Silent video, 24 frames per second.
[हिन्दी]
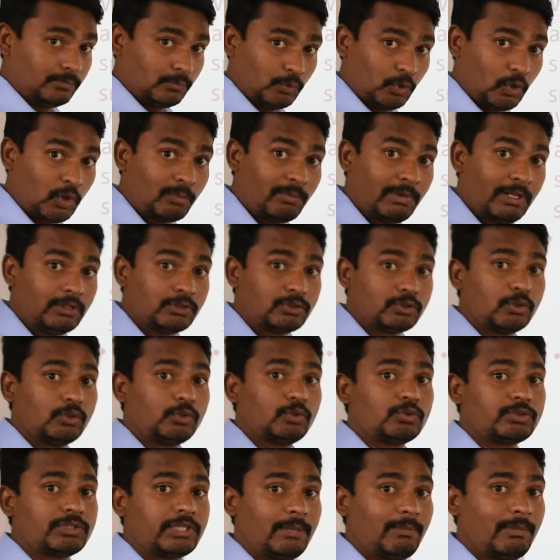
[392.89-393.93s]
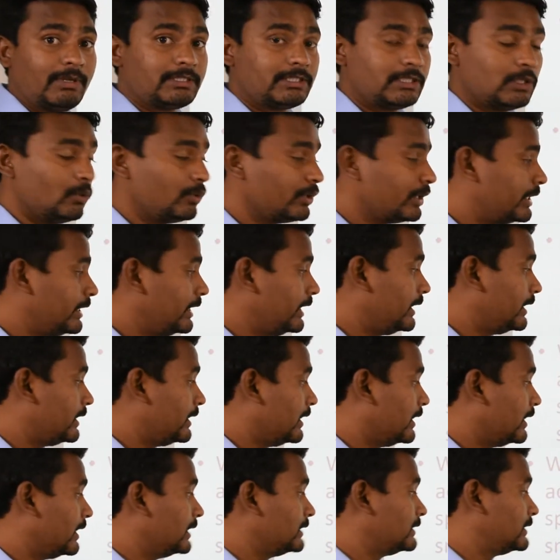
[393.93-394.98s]
नॉर्मल जो दूसरे बच्चे उनकी
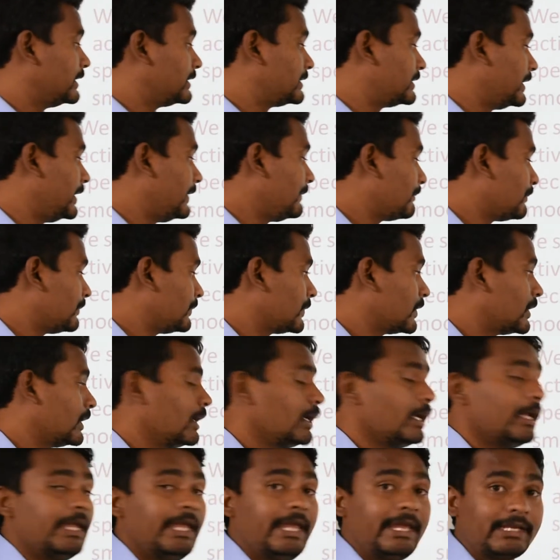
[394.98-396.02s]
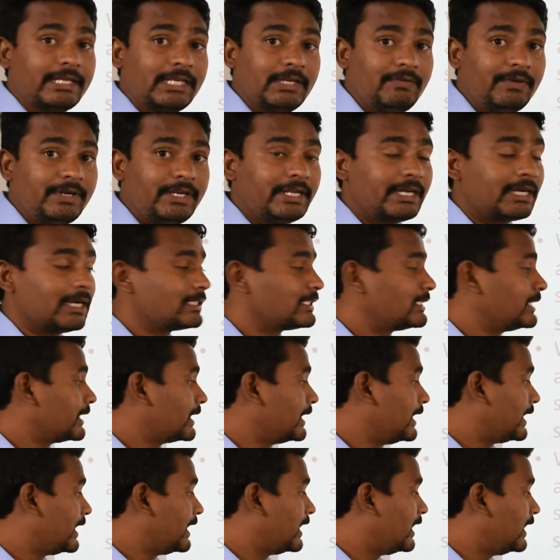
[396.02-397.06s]
जैसे एक्टिविटी कर
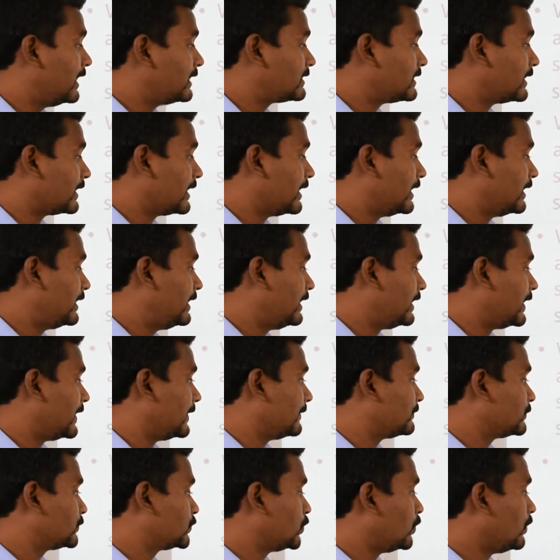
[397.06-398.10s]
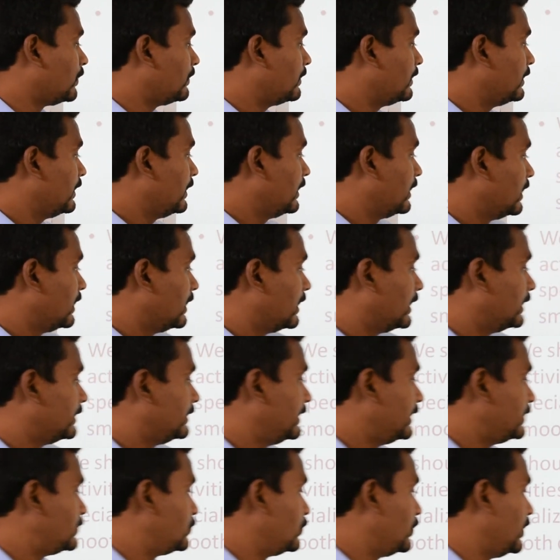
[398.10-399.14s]
सकें खेल सकें ठीक है सो so,
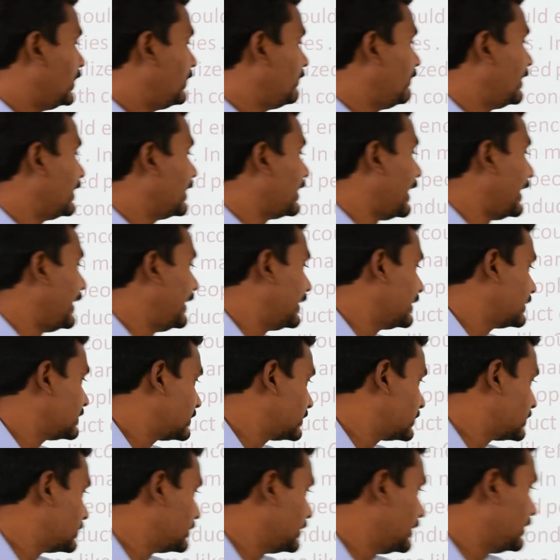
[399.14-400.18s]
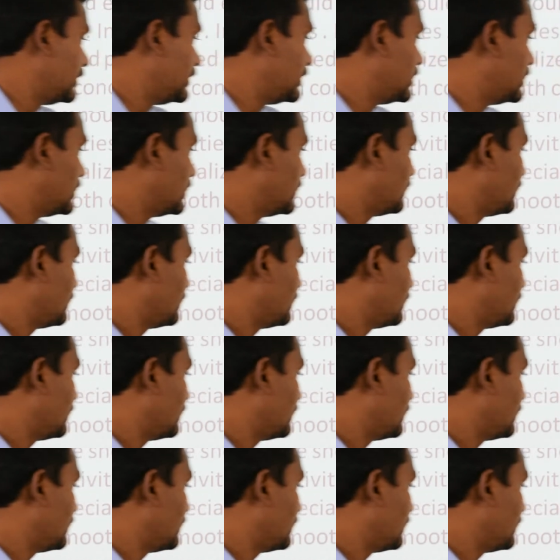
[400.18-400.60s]
दिस यूनिट विल गाइड अस इन